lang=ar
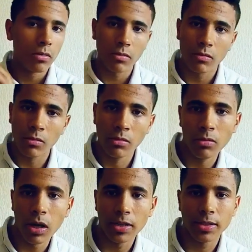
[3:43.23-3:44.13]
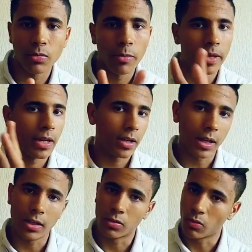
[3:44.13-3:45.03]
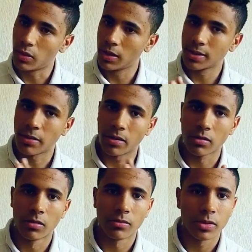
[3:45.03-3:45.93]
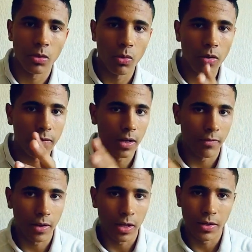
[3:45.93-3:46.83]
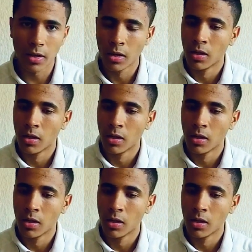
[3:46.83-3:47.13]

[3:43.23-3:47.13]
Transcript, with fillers: وواحد السويمين هكا عيطوا لي سامعكم انت هو الفلان فلاني